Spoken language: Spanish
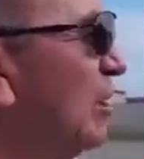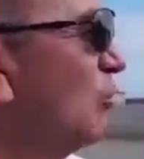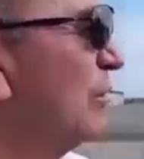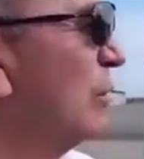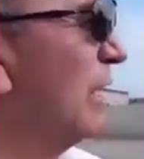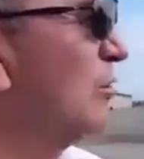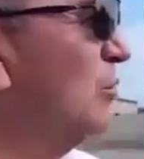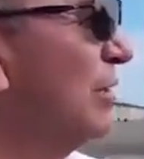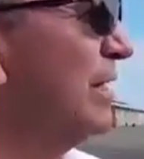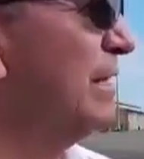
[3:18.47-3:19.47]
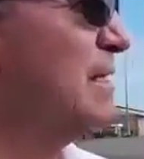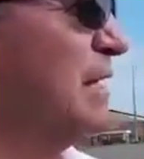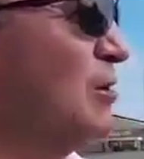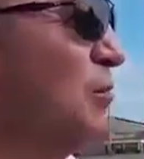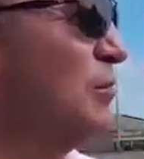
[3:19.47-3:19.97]
Cuando la comunidad
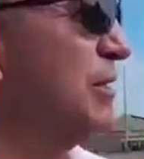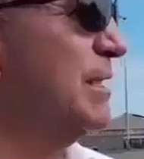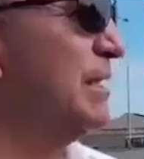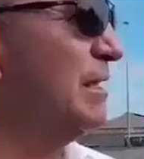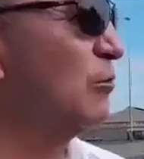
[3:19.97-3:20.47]
está comprometida,